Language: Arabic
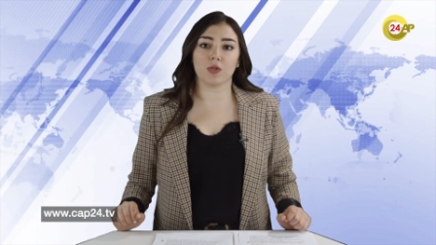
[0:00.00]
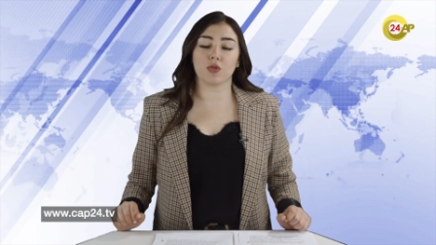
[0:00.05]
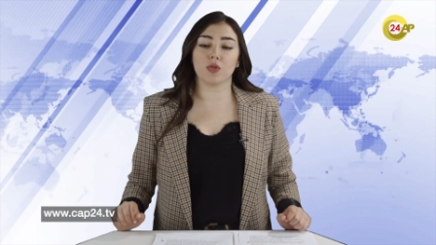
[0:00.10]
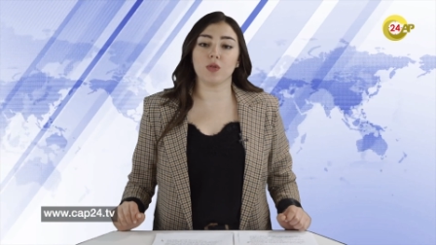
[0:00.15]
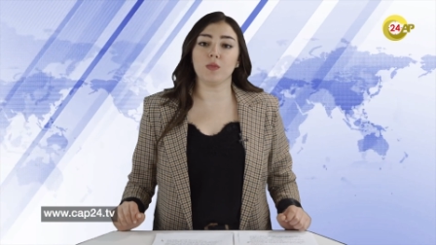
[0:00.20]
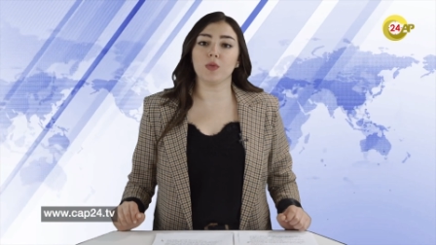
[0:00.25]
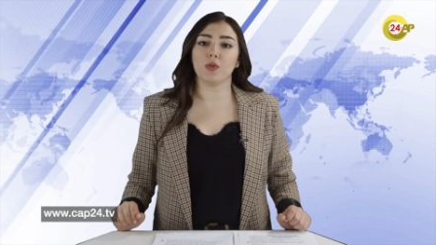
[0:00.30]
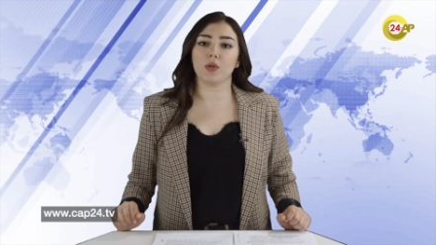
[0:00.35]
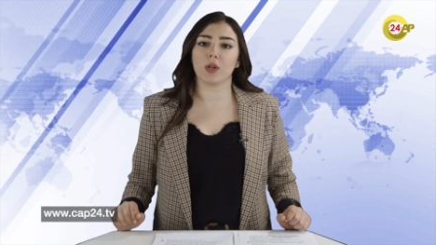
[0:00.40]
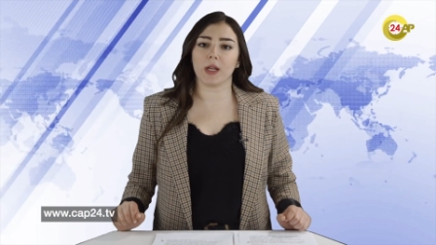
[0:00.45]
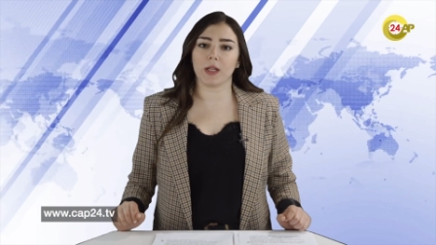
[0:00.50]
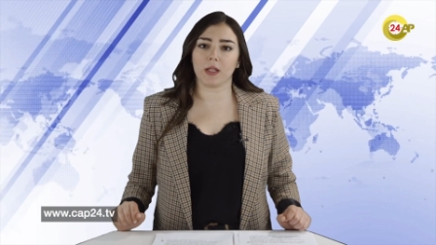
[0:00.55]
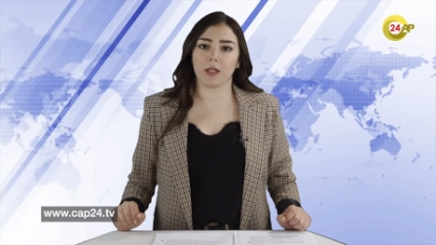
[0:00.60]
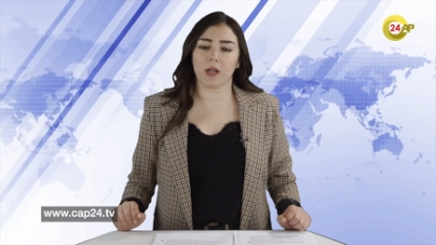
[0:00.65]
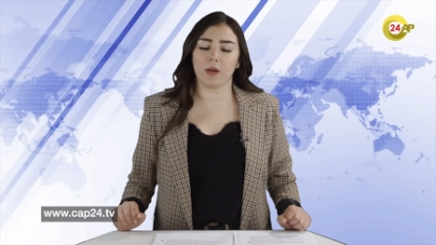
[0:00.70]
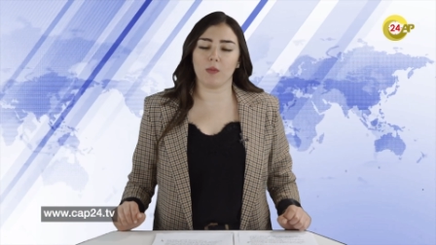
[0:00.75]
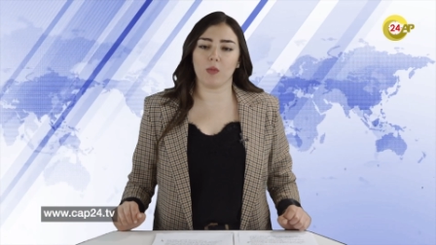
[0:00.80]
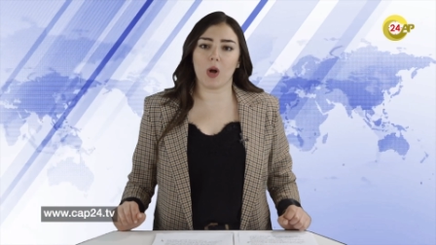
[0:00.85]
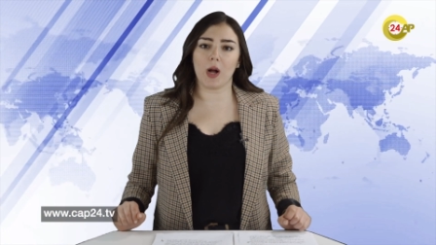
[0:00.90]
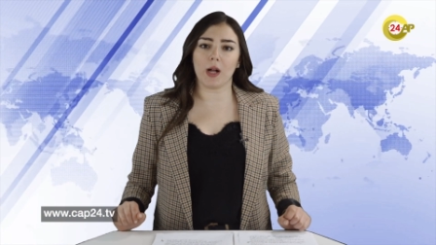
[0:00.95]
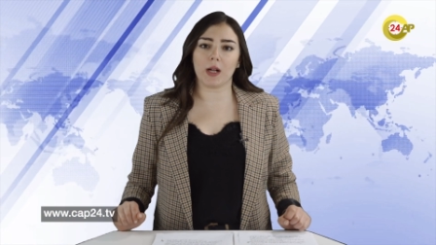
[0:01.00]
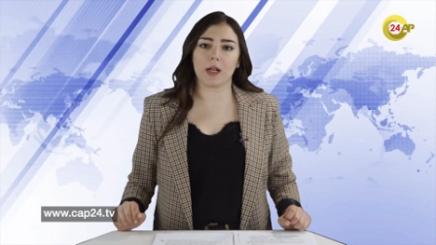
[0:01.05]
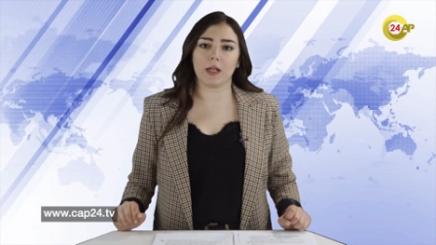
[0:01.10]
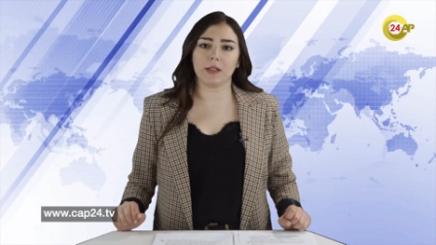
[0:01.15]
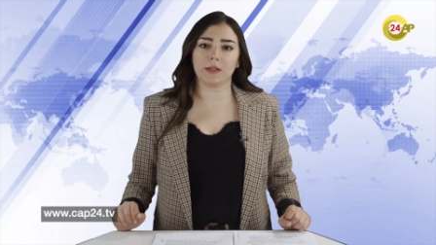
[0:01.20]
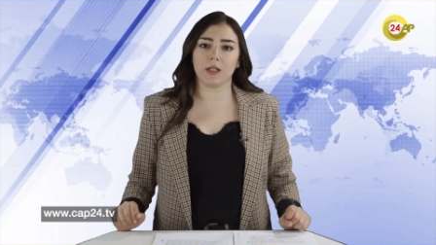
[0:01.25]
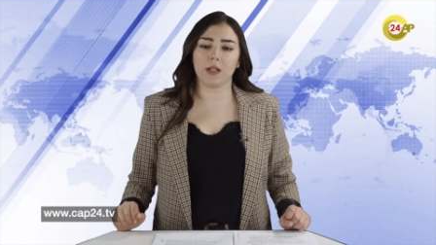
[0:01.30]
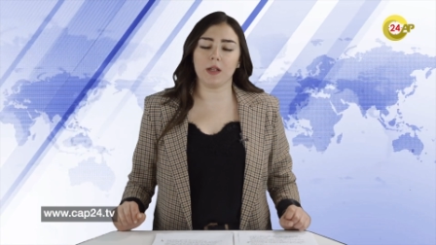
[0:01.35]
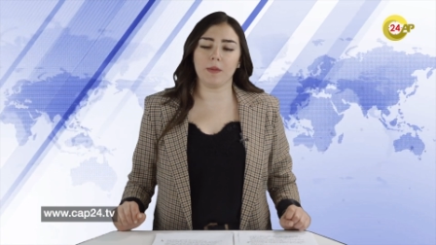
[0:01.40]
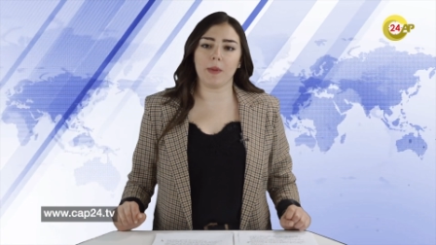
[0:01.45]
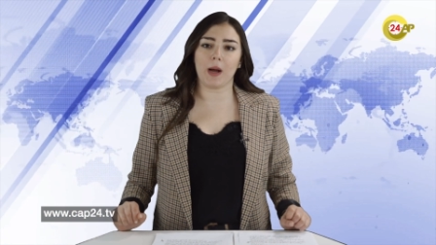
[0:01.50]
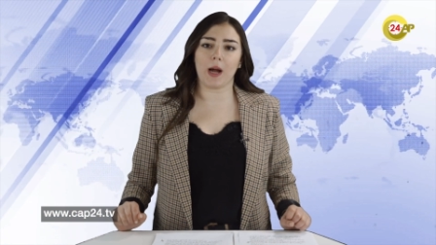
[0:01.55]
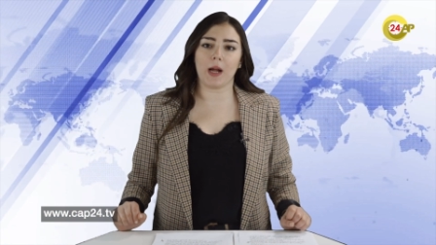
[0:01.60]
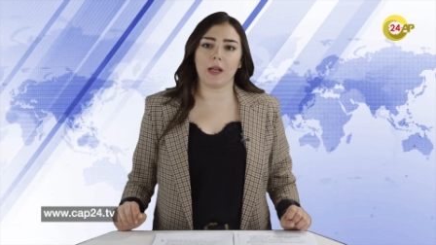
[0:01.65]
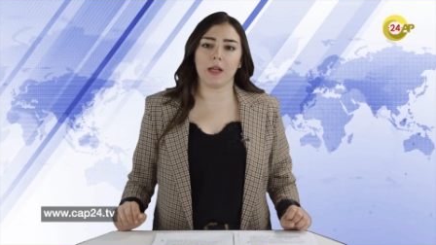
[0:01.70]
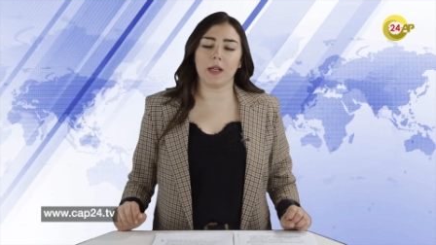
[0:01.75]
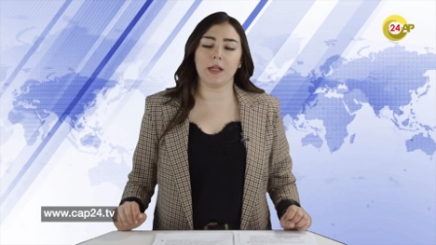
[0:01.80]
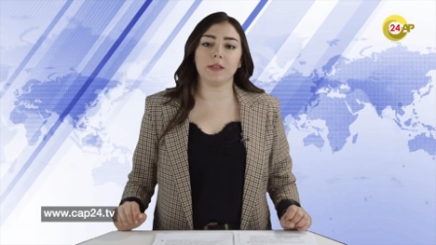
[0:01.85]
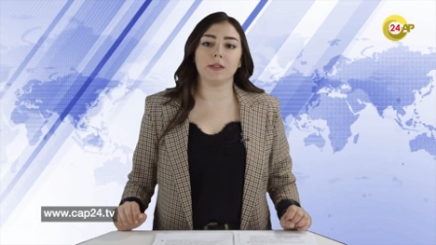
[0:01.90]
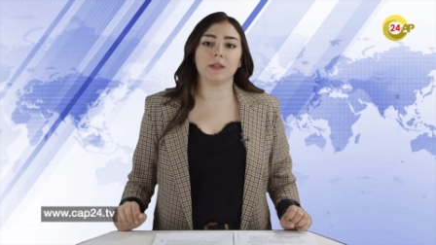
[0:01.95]
جمركي مؤقت مع
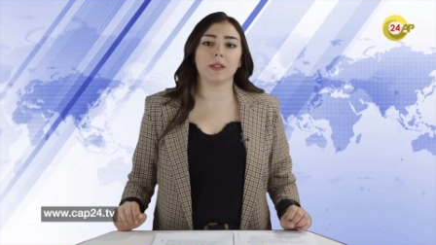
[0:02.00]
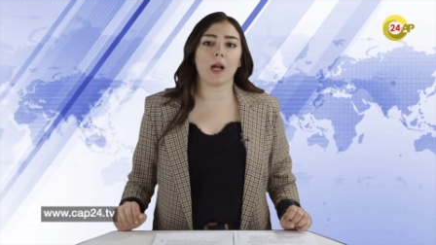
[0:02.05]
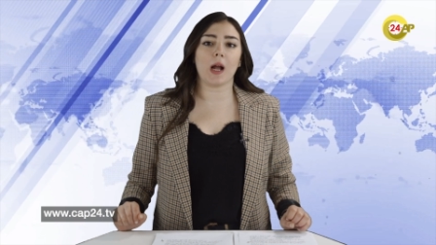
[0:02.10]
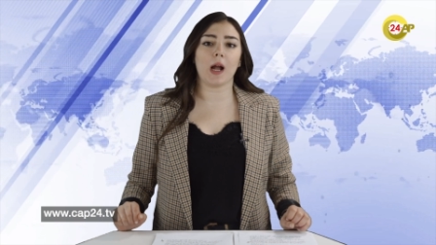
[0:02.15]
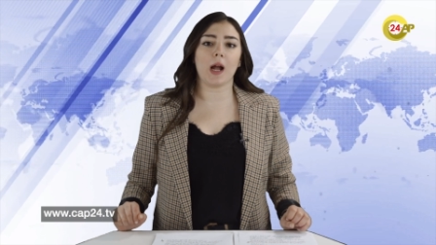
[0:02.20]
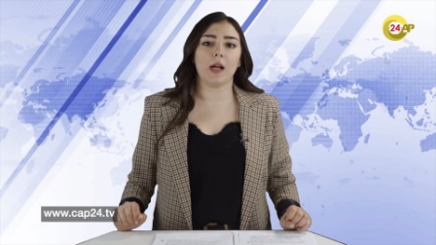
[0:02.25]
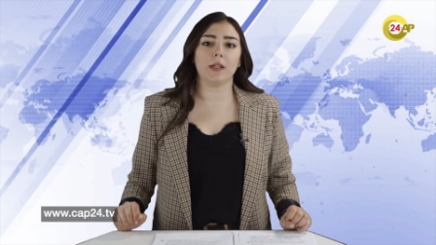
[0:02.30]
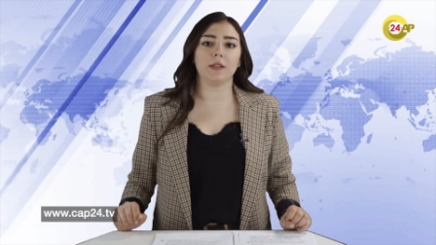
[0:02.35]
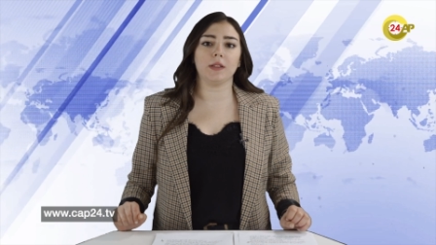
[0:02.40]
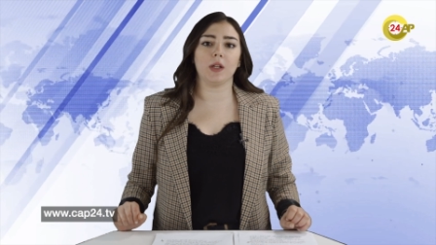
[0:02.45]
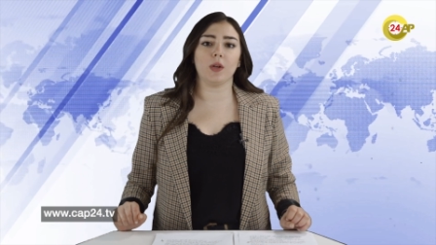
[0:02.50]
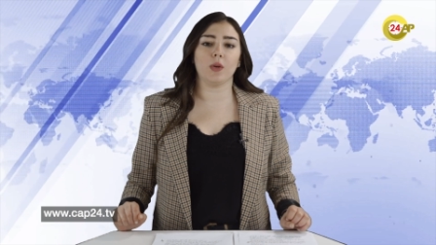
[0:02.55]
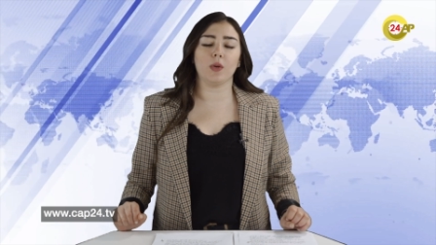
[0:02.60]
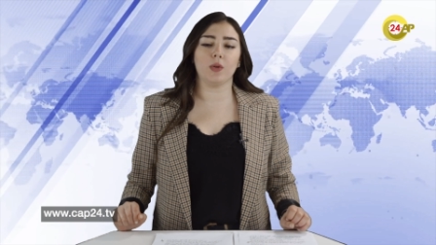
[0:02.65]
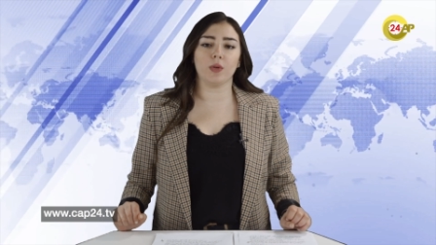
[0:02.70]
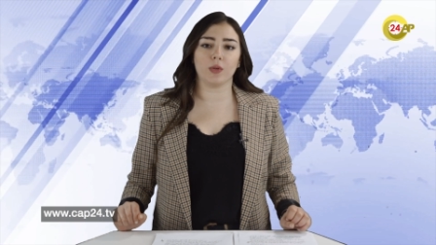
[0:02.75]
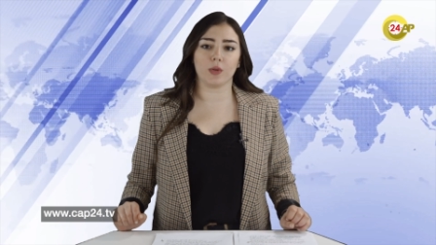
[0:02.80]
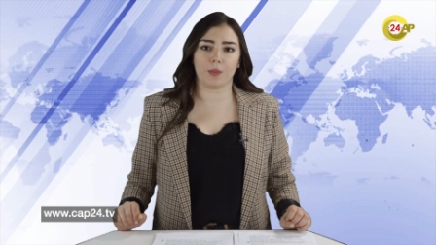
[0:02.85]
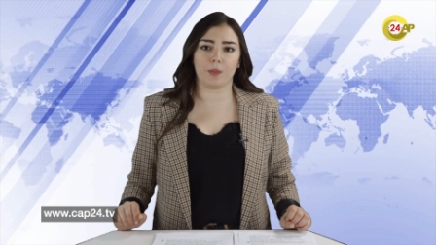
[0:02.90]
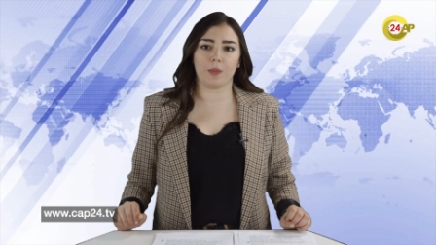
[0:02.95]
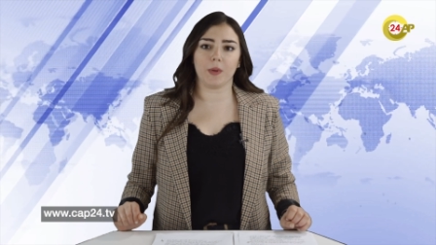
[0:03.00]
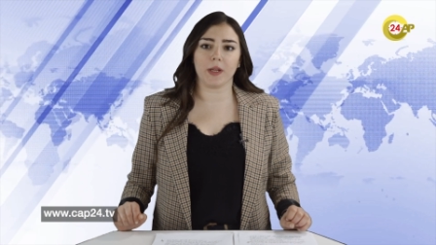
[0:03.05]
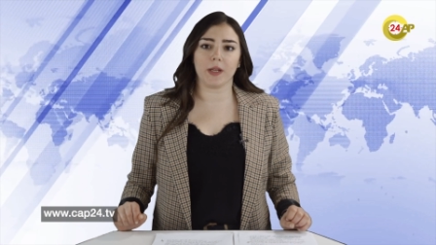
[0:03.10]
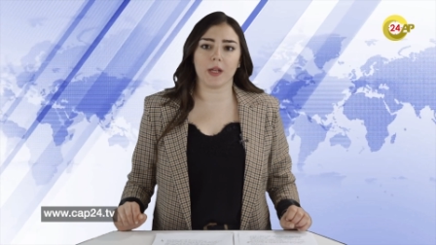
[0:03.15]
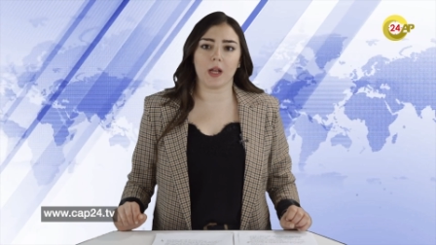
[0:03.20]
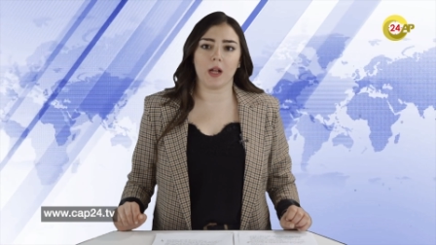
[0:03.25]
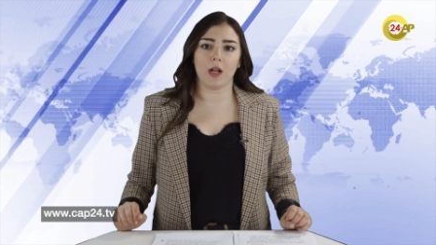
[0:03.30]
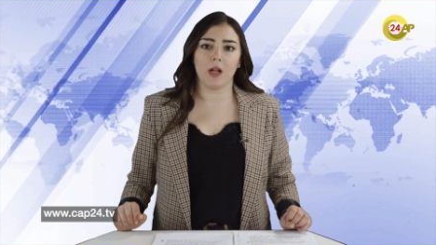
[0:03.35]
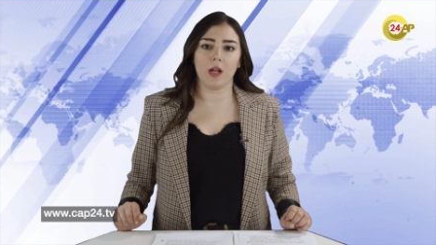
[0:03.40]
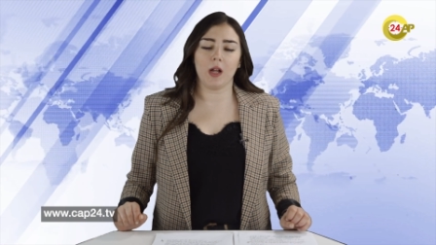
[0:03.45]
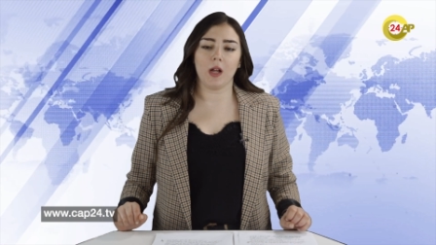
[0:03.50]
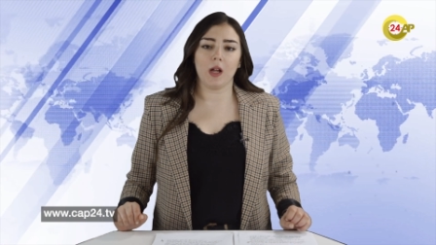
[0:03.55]
الاتحاد الأوروبي